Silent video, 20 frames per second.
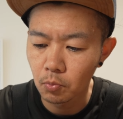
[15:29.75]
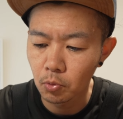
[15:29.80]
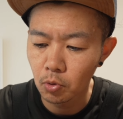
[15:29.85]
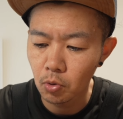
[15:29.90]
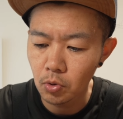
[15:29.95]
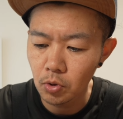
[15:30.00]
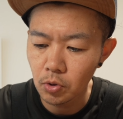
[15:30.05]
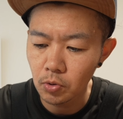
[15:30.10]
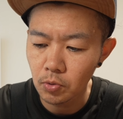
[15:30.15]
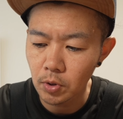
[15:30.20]
も
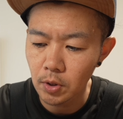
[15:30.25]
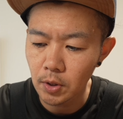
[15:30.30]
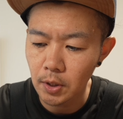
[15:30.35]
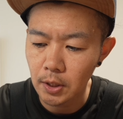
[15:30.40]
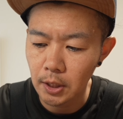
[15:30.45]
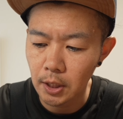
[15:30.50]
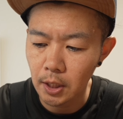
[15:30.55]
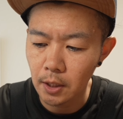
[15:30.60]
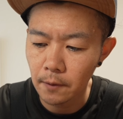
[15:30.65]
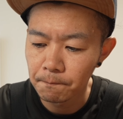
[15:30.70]
のによって
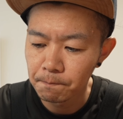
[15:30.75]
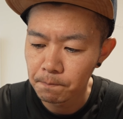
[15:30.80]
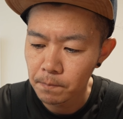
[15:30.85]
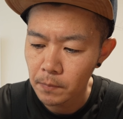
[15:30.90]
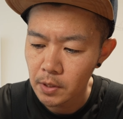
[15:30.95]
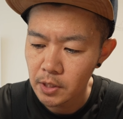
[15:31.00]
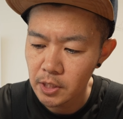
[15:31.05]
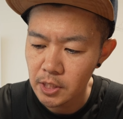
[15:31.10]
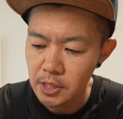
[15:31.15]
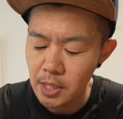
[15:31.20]
はね、
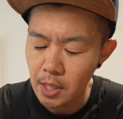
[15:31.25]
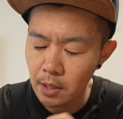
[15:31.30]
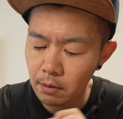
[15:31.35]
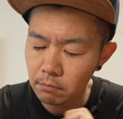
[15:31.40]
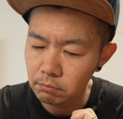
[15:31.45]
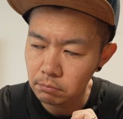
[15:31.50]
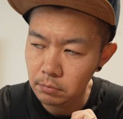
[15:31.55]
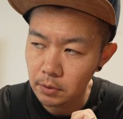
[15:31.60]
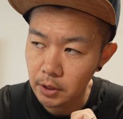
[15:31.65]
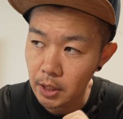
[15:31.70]

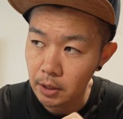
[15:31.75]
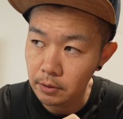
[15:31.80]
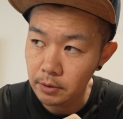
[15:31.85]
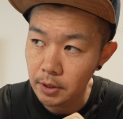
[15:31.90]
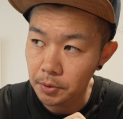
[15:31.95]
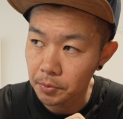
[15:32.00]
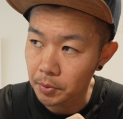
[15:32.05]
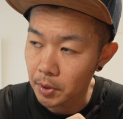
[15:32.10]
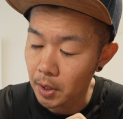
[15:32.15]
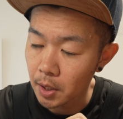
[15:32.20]
2100
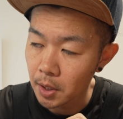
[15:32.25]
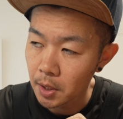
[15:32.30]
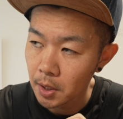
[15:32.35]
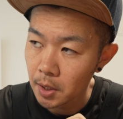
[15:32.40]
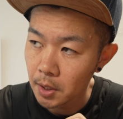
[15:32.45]
円とか、